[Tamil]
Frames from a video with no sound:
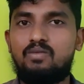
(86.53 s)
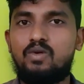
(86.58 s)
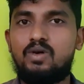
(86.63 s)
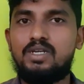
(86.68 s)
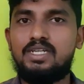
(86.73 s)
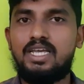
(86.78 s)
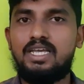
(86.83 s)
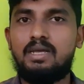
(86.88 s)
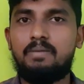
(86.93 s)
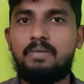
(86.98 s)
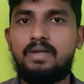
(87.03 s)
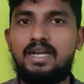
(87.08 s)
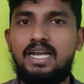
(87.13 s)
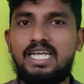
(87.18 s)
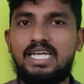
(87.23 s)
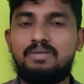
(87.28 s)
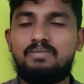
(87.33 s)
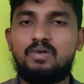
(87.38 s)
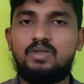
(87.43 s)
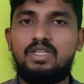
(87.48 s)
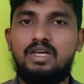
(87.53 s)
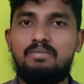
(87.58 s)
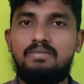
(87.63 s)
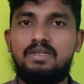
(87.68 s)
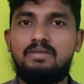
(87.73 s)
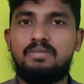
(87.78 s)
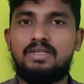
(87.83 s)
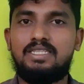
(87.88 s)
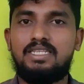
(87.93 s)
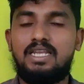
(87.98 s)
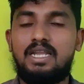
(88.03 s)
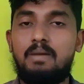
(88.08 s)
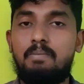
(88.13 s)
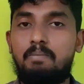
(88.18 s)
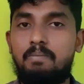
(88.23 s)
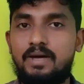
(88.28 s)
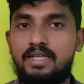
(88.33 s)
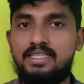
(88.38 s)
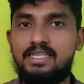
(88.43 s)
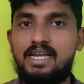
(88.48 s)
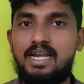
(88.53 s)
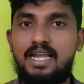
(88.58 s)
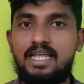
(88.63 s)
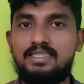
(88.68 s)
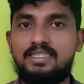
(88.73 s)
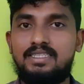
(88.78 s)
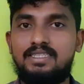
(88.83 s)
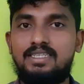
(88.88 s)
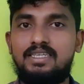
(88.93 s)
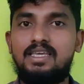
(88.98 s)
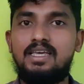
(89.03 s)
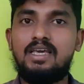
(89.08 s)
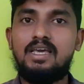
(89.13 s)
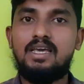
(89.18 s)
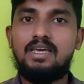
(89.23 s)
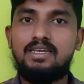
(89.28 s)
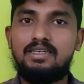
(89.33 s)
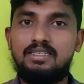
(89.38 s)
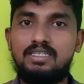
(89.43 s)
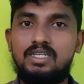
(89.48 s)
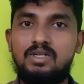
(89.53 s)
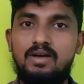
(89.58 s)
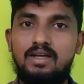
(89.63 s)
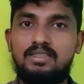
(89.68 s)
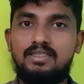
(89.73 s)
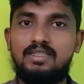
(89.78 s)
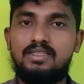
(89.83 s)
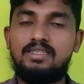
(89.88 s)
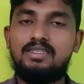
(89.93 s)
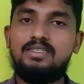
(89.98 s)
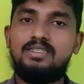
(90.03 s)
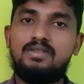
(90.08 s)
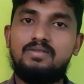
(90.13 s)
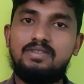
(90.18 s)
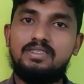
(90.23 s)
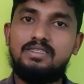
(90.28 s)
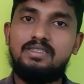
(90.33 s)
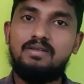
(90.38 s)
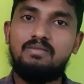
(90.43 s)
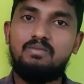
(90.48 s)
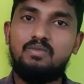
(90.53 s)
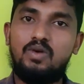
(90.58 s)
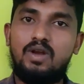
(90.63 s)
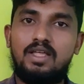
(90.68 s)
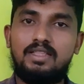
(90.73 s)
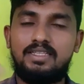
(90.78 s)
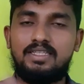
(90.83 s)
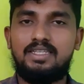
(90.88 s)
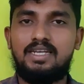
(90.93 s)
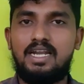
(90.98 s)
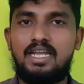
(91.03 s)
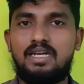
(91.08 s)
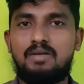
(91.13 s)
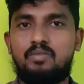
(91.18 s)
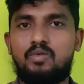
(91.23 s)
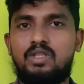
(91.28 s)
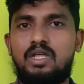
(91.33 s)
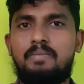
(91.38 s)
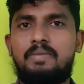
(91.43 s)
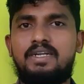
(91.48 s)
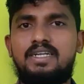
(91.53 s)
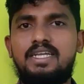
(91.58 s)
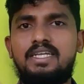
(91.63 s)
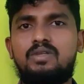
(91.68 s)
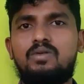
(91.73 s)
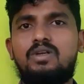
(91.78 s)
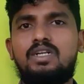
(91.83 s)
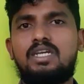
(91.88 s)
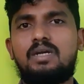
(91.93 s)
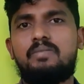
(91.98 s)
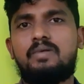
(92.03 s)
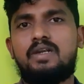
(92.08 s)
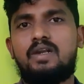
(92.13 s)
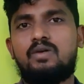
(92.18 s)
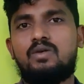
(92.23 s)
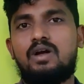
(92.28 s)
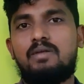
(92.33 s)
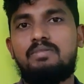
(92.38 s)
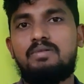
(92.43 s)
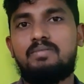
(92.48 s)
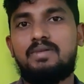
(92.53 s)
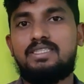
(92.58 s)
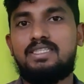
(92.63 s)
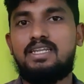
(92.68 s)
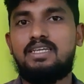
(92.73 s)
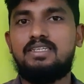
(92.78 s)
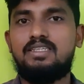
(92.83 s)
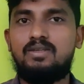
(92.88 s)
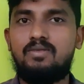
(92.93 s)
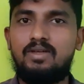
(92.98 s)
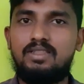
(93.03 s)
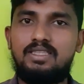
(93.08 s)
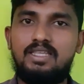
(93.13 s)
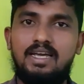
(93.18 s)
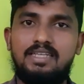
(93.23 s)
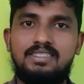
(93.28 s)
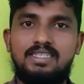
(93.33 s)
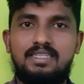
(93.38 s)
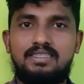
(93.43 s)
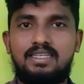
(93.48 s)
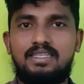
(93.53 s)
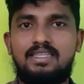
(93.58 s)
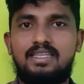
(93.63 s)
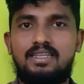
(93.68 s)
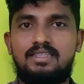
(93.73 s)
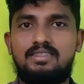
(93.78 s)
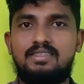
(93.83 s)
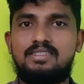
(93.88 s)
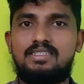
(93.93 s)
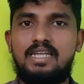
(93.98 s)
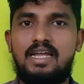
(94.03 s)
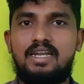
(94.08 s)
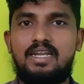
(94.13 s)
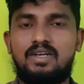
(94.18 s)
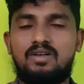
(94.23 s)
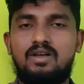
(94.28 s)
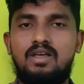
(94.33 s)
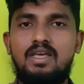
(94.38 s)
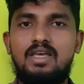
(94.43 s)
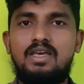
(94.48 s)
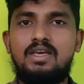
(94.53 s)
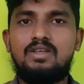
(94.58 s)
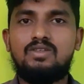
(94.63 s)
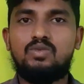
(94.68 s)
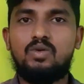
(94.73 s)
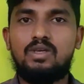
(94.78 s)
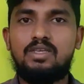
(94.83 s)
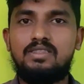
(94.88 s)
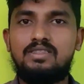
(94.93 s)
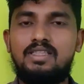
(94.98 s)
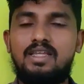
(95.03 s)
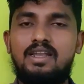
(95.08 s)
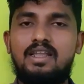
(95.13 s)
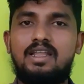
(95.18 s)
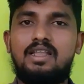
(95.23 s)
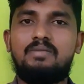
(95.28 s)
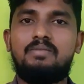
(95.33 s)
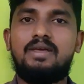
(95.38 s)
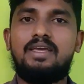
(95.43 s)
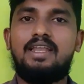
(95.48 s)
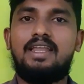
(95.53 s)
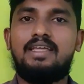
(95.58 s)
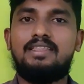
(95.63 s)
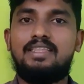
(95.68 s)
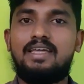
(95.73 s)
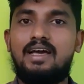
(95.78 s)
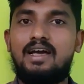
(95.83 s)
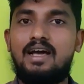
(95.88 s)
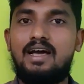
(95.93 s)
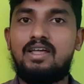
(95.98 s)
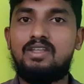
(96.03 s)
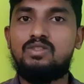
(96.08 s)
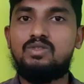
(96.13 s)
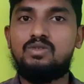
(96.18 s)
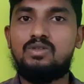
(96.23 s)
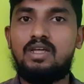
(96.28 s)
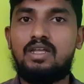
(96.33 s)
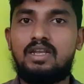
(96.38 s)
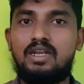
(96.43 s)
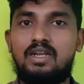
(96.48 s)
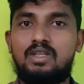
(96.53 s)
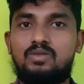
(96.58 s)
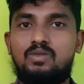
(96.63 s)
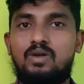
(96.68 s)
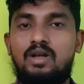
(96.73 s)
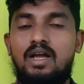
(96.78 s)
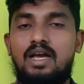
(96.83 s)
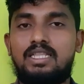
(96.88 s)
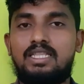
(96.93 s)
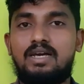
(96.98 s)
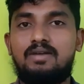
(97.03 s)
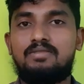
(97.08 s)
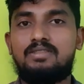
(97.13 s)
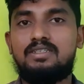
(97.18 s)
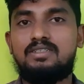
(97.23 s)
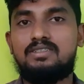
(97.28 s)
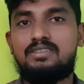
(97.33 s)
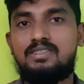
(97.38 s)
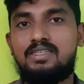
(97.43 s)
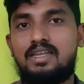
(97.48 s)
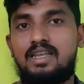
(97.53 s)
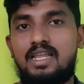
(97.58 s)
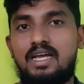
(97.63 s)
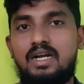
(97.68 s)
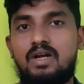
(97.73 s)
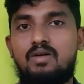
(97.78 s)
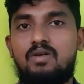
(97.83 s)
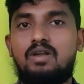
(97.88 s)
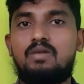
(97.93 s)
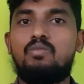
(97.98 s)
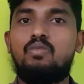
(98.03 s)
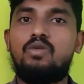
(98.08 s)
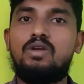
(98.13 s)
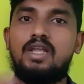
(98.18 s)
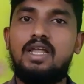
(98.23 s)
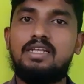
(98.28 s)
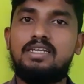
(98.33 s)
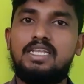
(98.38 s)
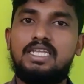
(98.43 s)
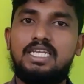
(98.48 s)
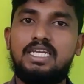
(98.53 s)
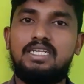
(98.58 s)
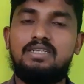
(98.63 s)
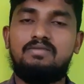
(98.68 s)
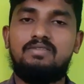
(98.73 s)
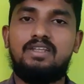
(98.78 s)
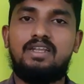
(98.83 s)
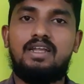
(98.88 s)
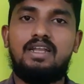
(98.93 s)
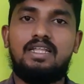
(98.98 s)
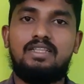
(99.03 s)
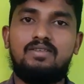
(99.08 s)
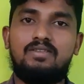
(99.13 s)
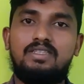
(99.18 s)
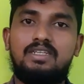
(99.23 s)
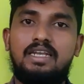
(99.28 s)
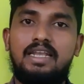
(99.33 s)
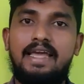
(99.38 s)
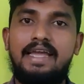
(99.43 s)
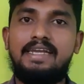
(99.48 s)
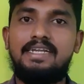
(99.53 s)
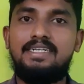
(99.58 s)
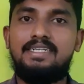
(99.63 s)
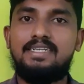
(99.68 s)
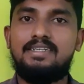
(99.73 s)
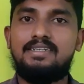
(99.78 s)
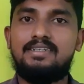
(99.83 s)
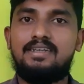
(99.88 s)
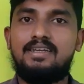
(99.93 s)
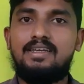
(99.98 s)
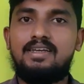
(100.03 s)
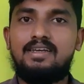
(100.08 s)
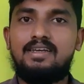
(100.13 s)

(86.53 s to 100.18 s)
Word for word: ஓடியை எப்போ நடக்க போகுது அப்படின்னு பார்த்தீங்கன்னா பதினெட்டாம் தேதி இருபதாம் தேதி இருபத்தி மூணாம் தேதி நடக்க போகுது அப்போ டி டுவெண்ட்டி எப்போ நடக்கும் அப்படின்னு பார்த்தீங்கன்னா இருபத்தி அஞ்சாம் தேதியிலேருந்து ஸ்டார்ட் ஆகும் ஸோ இந்த நிலைமையில தான் அர்ஜுனா ரணத்துங்க அதாவது ஸ்ரீலங்காவோட முன்னாள் கிரிக்கெட் வீரர் அதாவது நைன்டீன்